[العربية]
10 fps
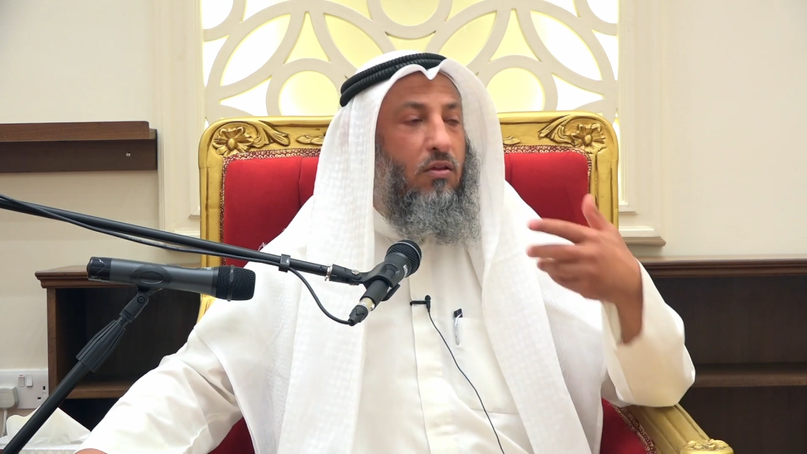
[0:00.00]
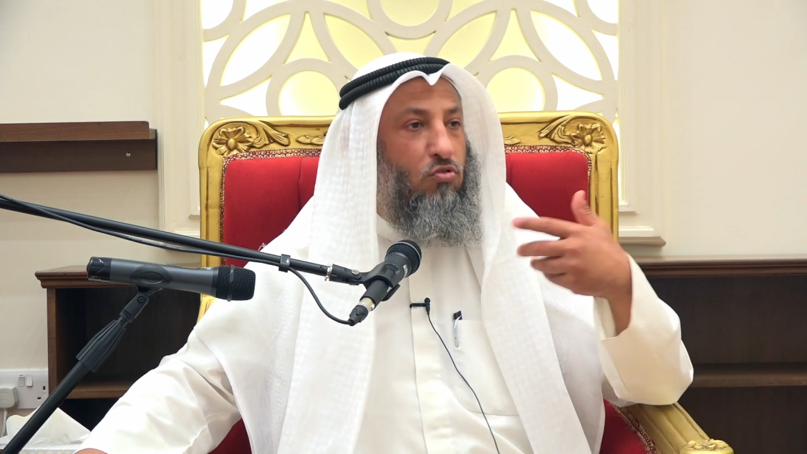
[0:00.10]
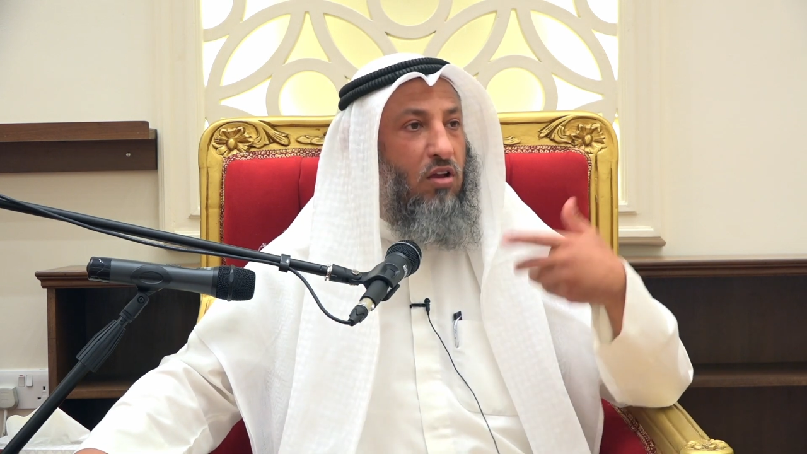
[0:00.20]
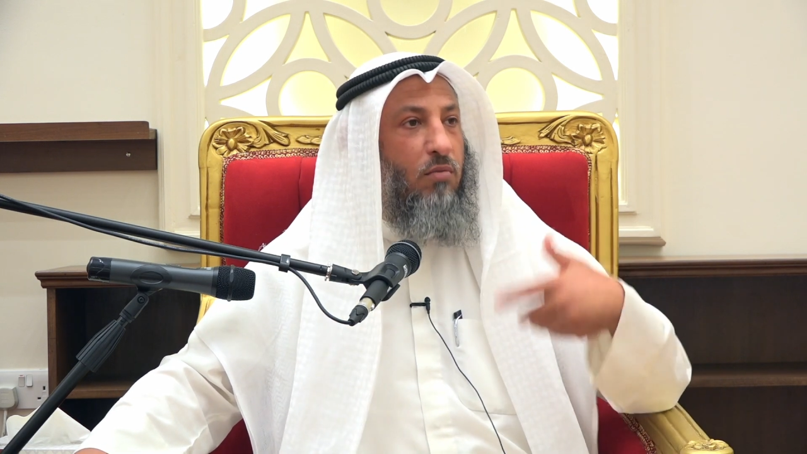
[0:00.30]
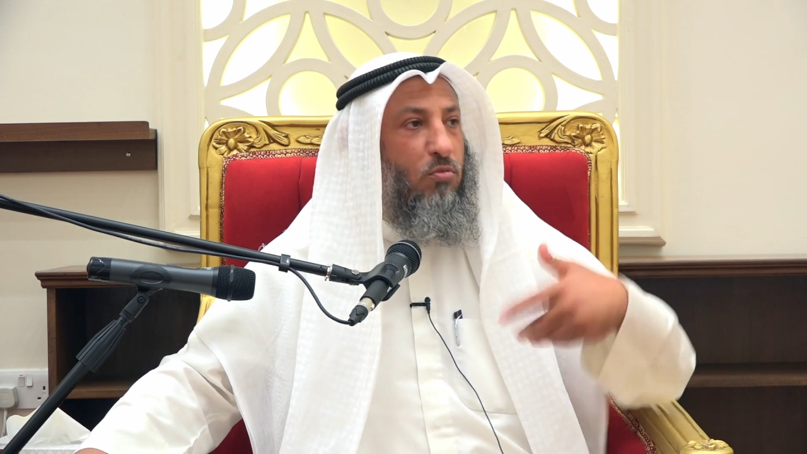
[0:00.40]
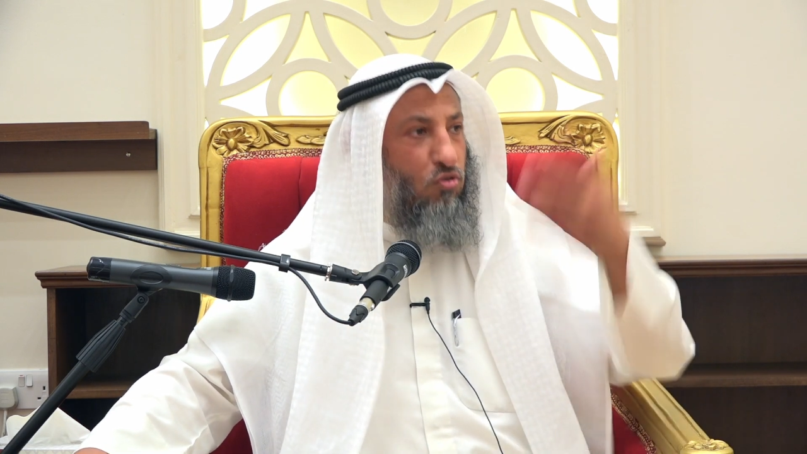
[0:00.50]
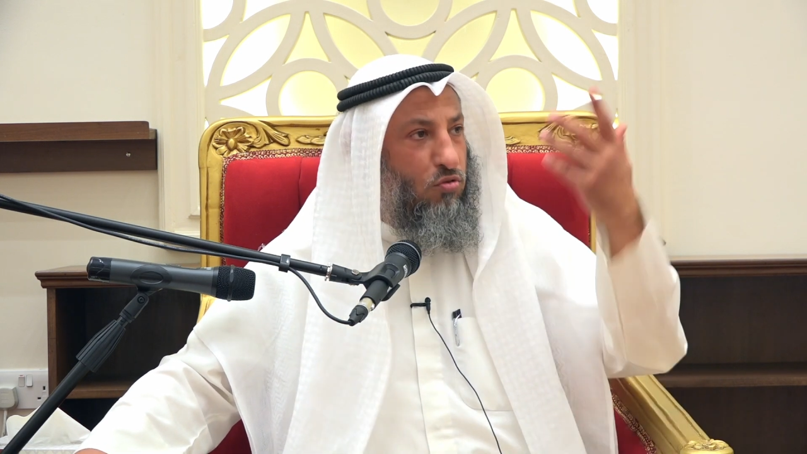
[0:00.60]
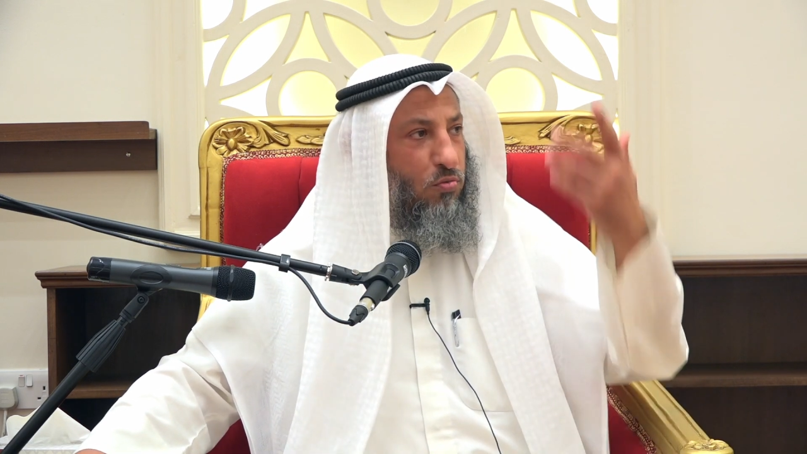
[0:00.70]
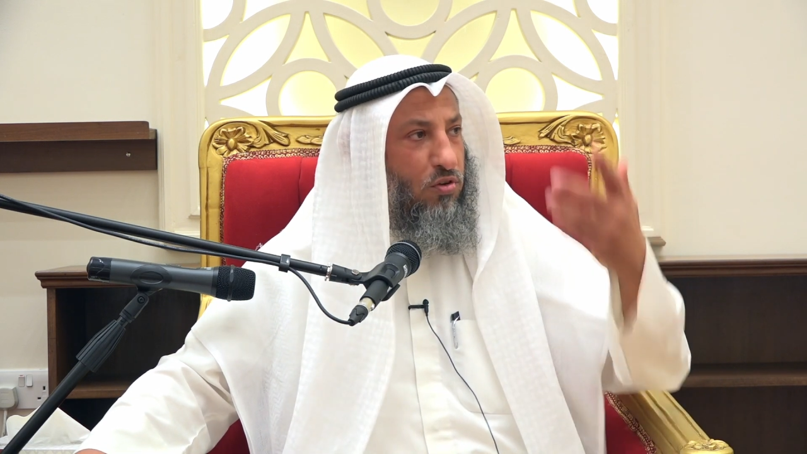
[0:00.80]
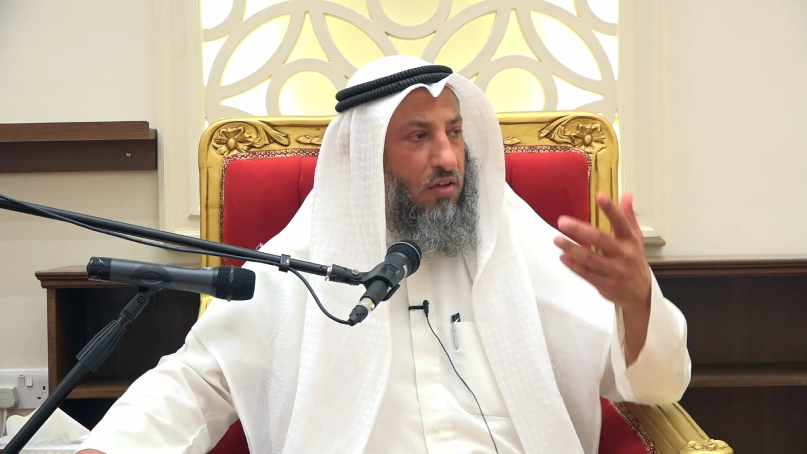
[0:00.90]
يسلم
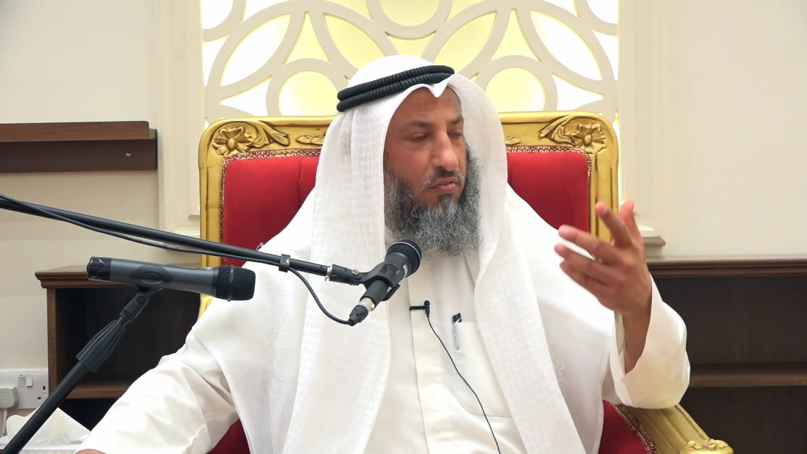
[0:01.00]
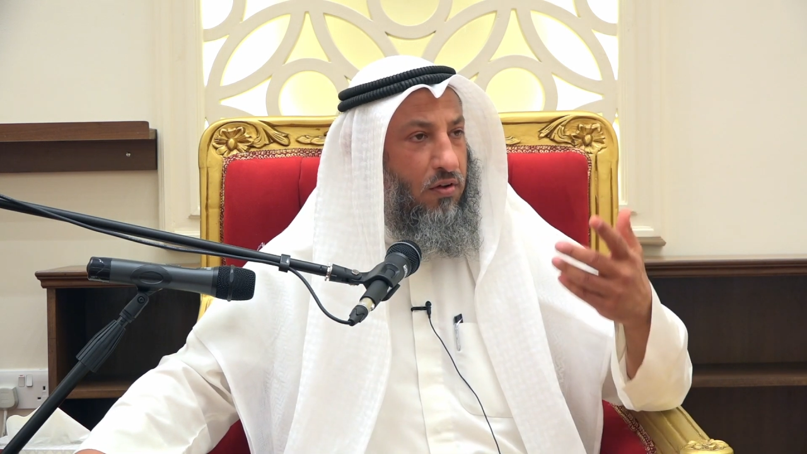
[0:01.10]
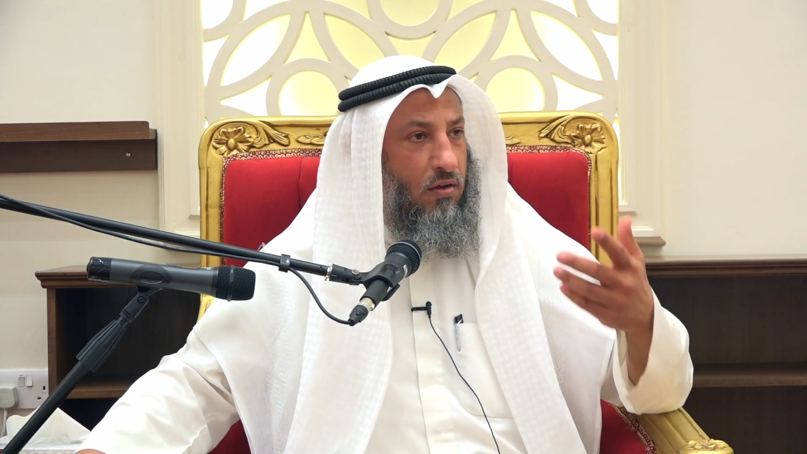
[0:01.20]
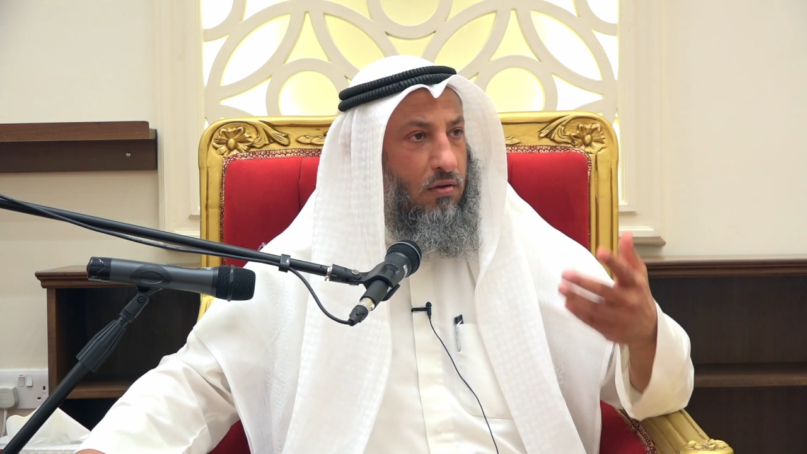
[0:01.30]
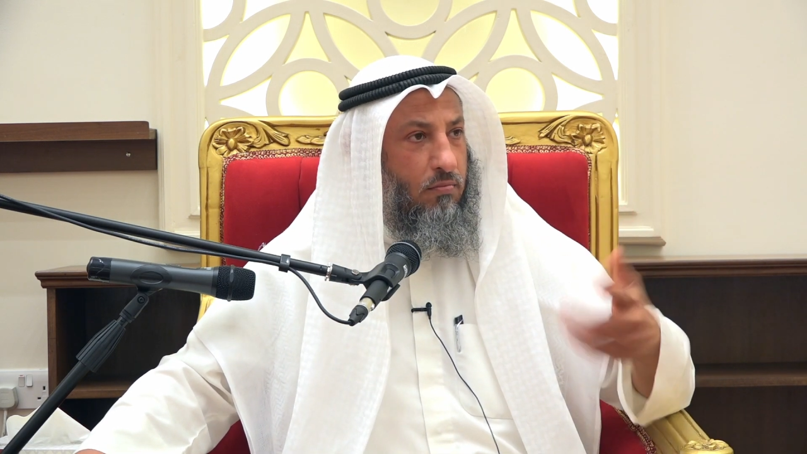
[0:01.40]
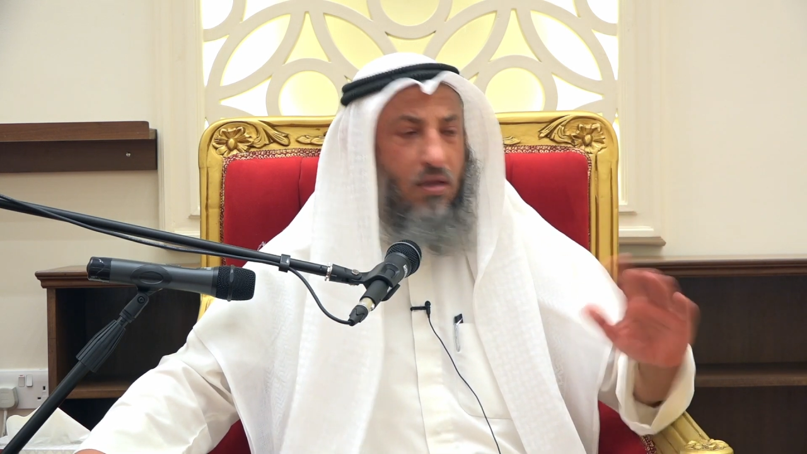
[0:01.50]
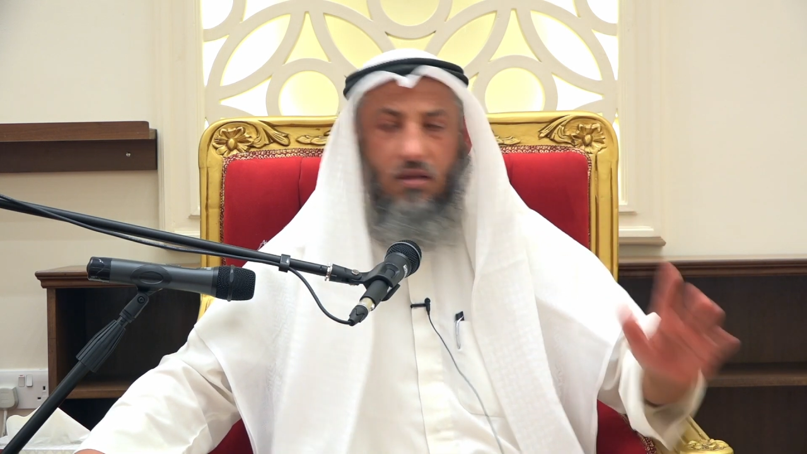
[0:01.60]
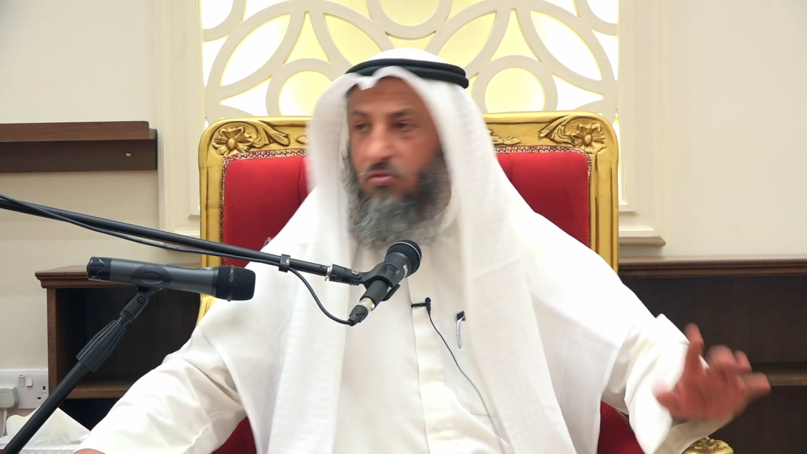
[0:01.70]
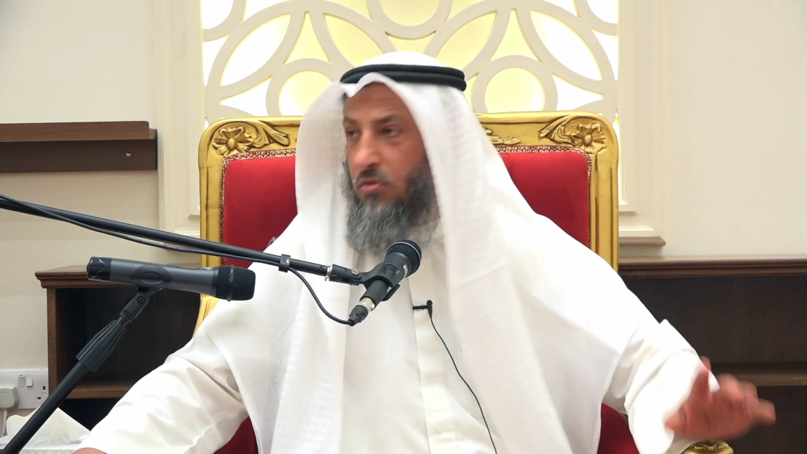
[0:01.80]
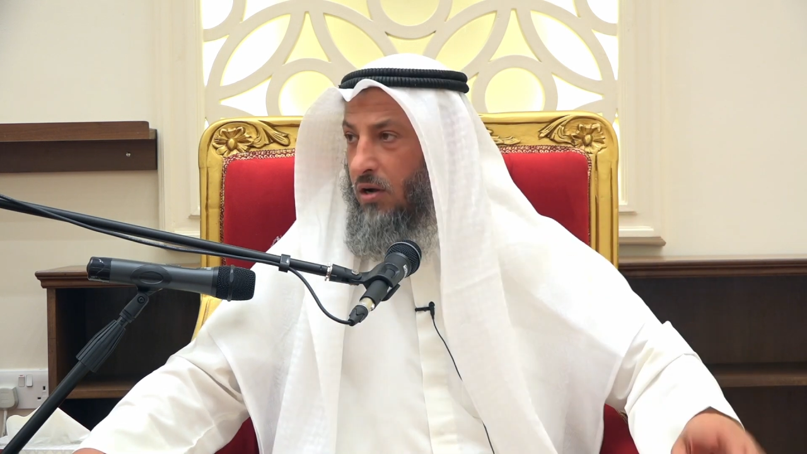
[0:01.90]
بصوت مرتفع ما
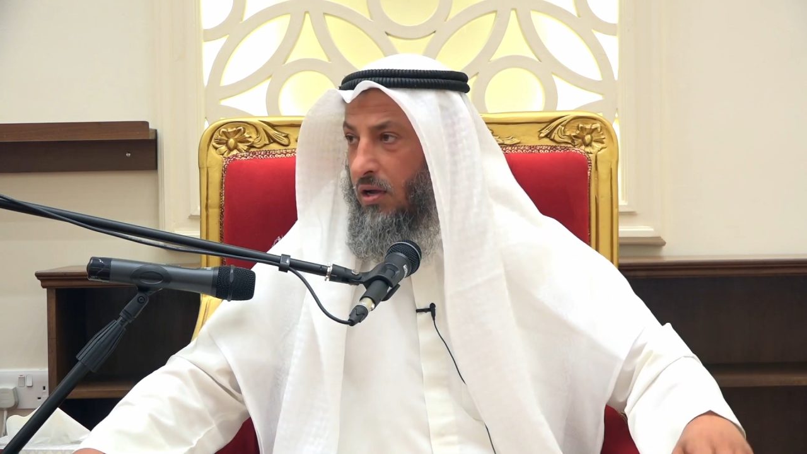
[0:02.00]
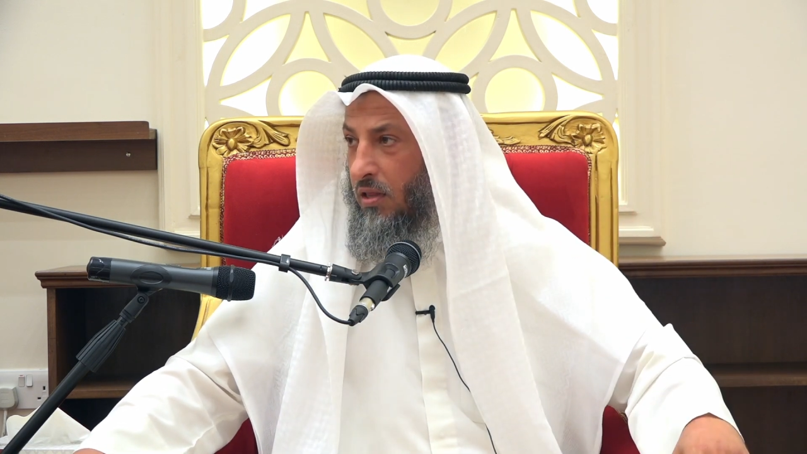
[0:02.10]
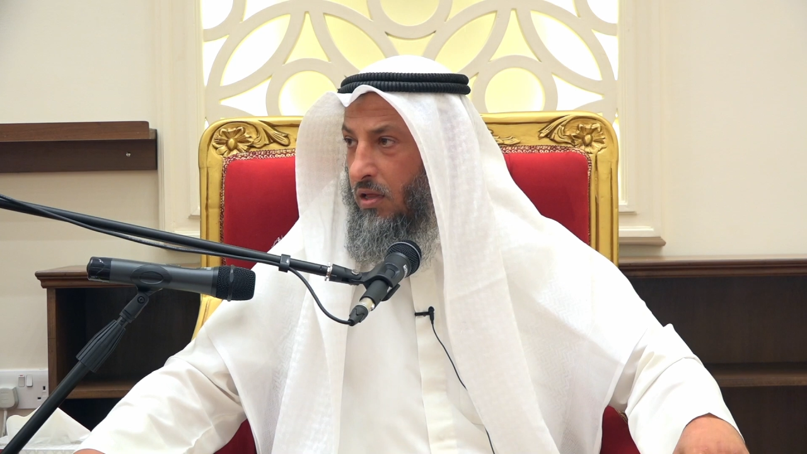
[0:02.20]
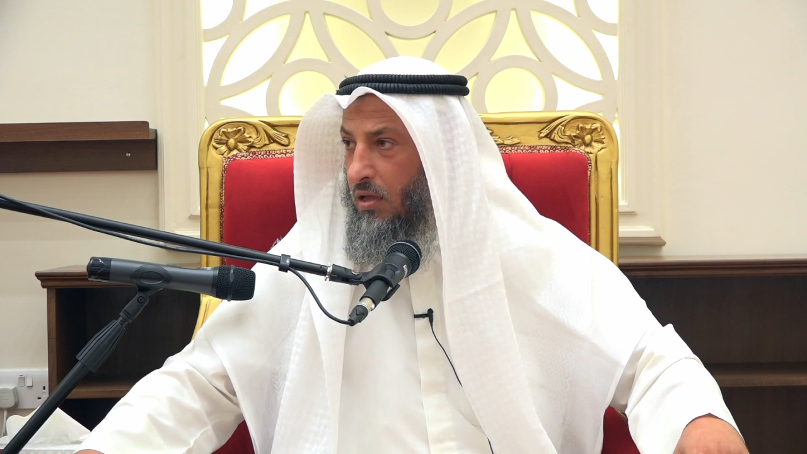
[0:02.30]
يصلح هذا